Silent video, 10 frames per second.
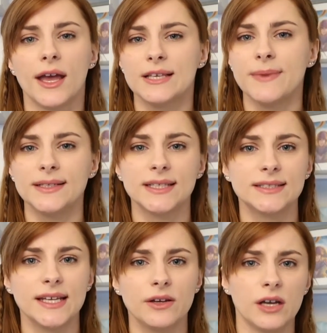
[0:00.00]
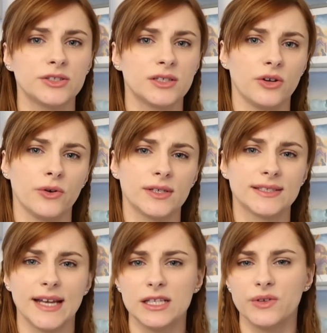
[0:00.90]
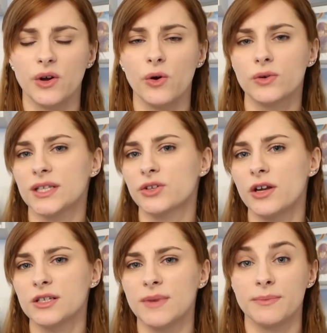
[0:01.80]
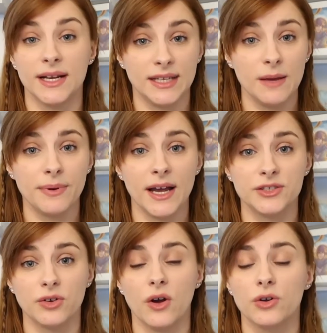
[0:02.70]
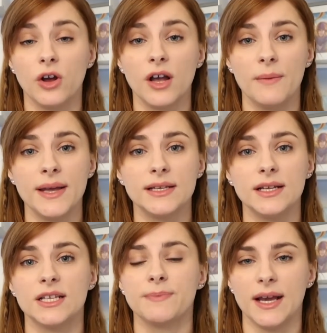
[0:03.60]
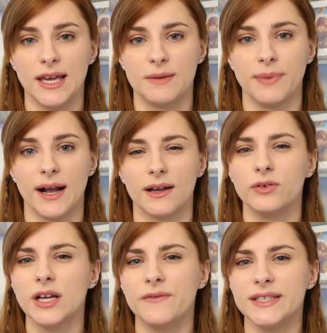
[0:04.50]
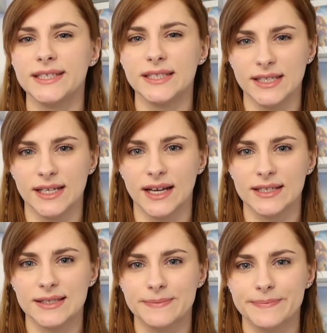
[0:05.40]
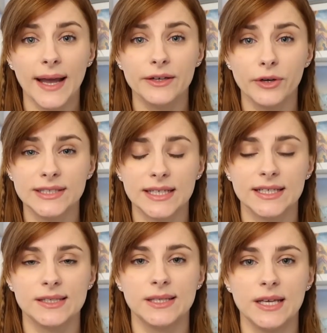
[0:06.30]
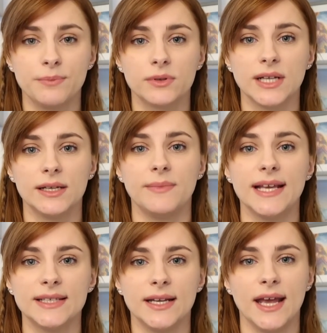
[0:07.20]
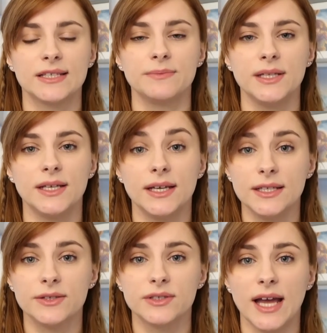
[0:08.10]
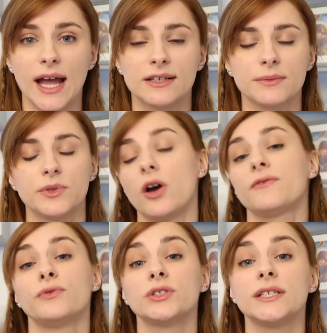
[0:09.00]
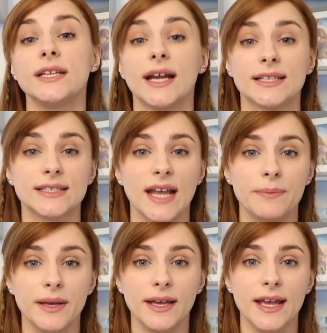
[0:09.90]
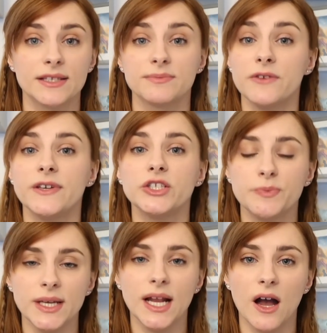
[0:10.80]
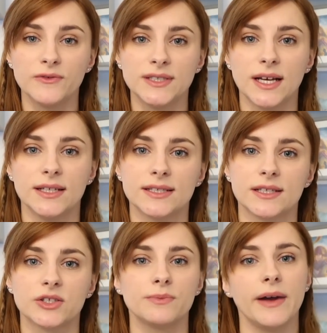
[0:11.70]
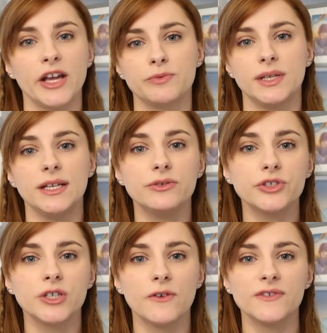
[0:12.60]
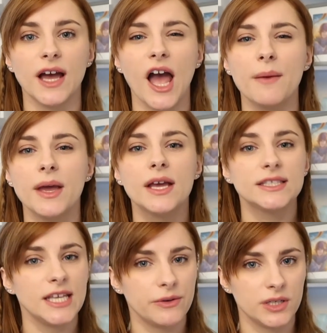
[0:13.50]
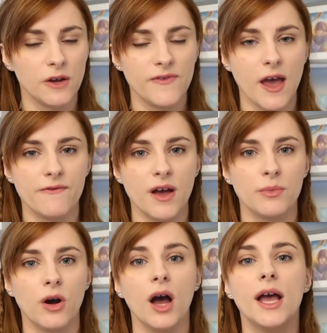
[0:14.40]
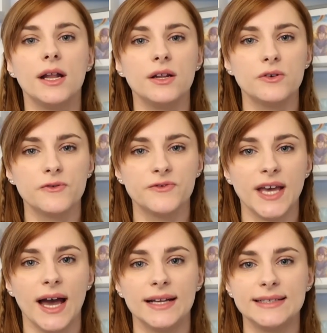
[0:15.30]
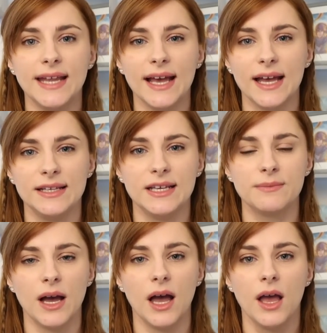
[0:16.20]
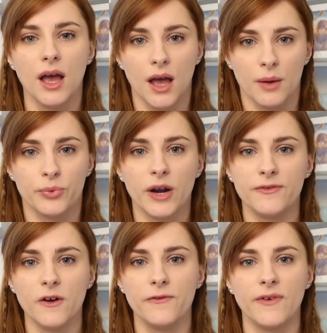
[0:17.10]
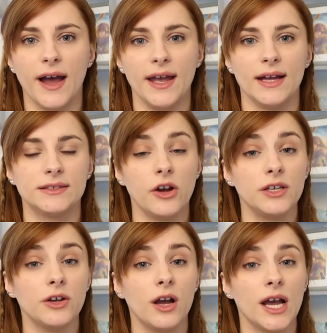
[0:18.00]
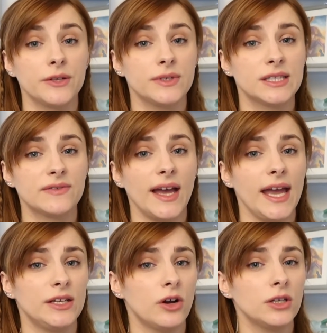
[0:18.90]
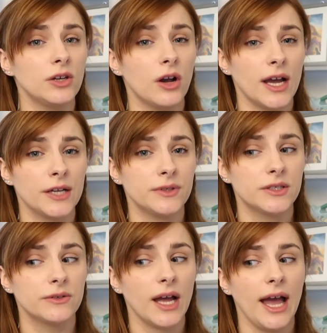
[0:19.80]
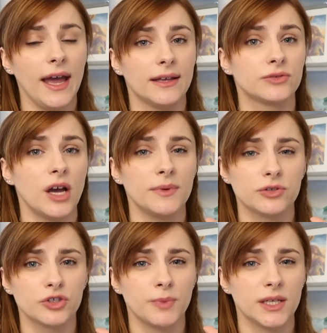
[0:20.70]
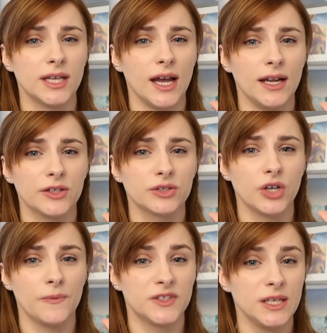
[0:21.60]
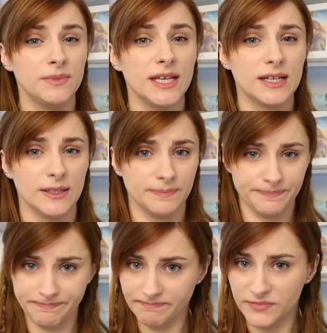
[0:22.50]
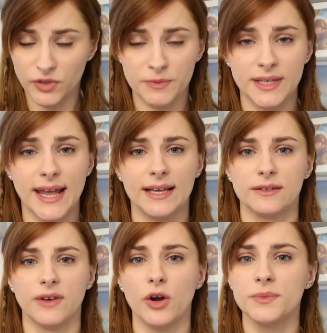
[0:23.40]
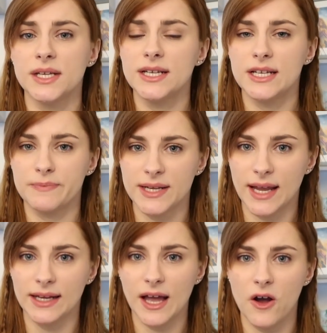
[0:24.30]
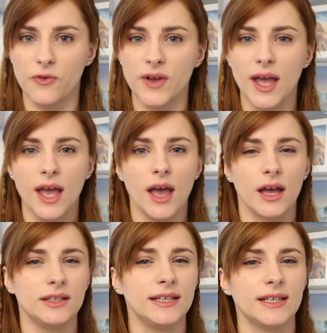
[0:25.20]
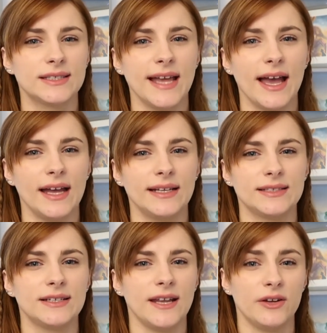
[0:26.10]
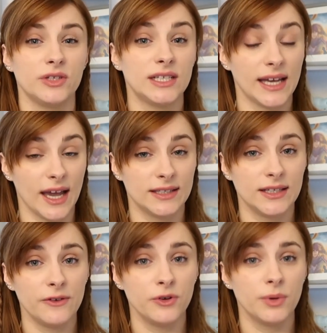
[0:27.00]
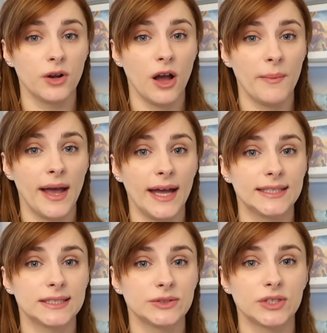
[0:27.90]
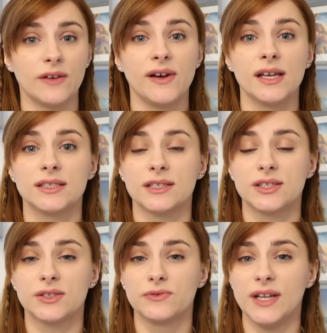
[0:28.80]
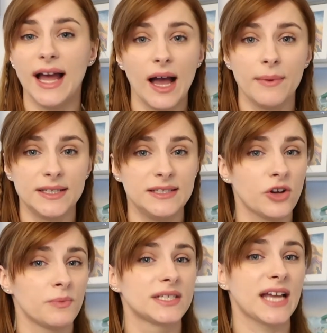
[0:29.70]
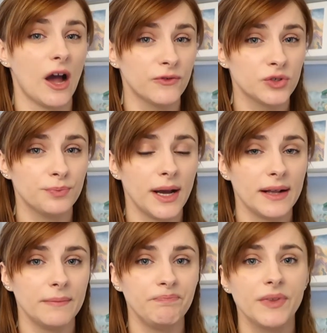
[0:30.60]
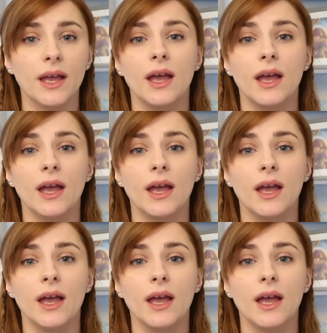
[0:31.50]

Ich meine, das Ding kostet doch höchstens 1, 2 Euro. Das könnte man bei dem Preis doch auch locker mit in das Paket packen. Oder wie seht ihr das? Mein größter Kritikpunkt an dem SNES e Mini ist unter anderem noch, wo sind die ganzen RPGs? Mir fehlen Spiele auf dieser Liste, zum Beispiel Illusion of Time, Secret of Evermore, Lufia, Terranigma... Breath of Fire, Donkey Kong Country 2, Donkey Kong Country 3. So habe ich schon spontan aus dem Kopf sieben Titel wo ich mir denke, warum sind die nicht mit da drauf? Liegt es daran, dass Nintendo nicht die Rechte dafür bekommen hat? Oder war es jetzt zu viel Arbeit, die noch mit drauf zu packen?